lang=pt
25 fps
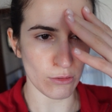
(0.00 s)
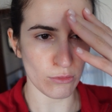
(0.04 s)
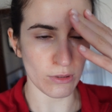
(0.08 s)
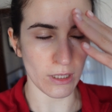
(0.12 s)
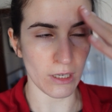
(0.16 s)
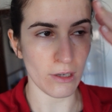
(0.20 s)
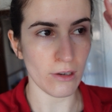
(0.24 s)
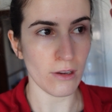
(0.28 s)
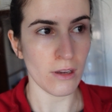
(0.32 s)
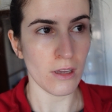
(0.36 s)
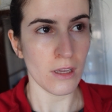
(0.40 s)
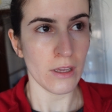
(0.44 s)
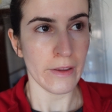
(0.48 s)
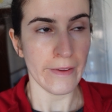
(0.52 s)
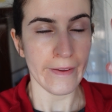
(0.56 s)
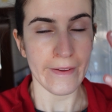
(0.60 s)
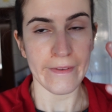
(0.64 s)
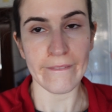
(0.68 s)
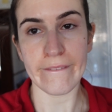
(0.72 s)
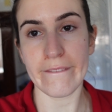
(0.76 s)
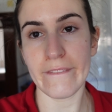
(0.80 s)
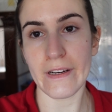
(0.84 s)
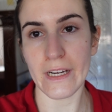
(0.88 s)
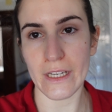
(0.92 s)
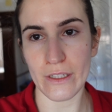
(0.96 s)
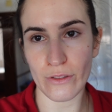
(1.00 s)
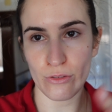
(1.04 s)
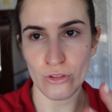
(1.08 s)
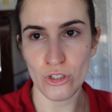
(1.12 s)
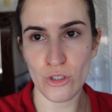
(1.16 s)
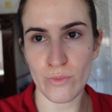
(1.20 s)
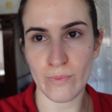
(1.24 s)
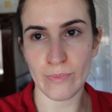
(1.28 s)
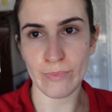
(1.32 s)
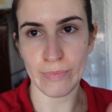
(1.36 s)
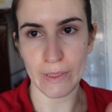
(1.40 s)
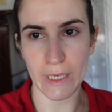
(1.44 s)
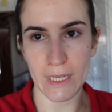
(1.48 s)
Eu tenho vários
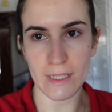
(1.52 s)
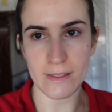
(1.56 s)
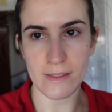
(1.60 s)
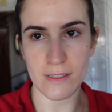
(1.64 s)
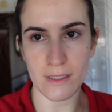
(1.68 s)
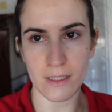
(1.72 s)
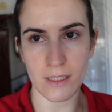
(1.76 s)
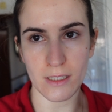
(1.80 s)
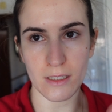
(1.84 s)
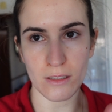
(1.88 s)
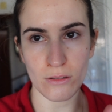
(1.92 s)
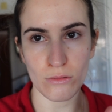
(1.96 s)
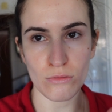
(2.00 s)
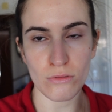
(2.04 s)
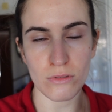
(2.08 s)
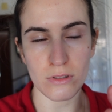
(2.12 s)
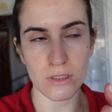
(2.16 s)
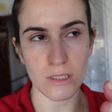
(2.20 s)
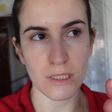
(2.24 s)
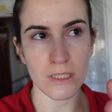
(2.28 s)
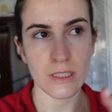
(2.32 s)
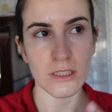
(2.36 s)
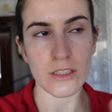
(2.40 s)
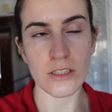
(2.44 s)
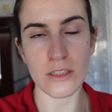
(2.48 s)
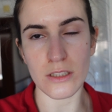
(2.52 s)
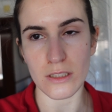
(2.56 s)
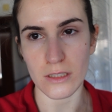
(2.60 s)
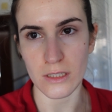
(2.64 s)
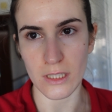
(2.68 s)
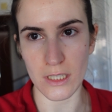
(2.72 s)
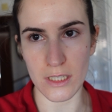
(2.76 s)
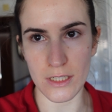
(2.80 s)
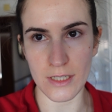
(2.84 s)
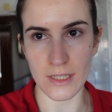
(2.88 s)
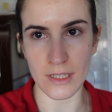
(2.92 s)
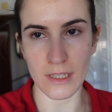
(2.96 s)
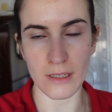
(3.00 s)
espalhados aqui na cozinha,
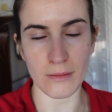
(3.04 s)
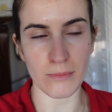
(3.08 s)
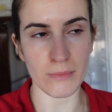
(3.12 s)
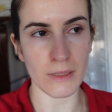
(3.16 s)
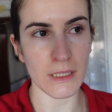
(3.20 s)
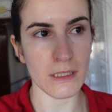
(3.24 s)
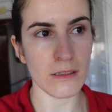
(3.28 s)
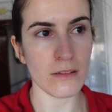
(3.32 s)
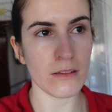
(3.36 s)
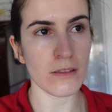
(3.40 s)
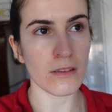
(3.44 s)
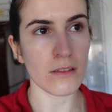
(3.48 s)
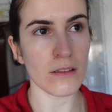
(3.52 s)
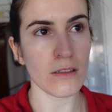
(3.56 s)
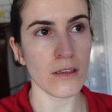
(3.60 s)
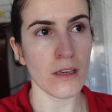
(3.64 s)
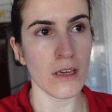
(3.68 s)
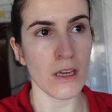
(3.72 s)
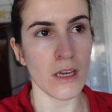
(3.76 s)
estrategicamente.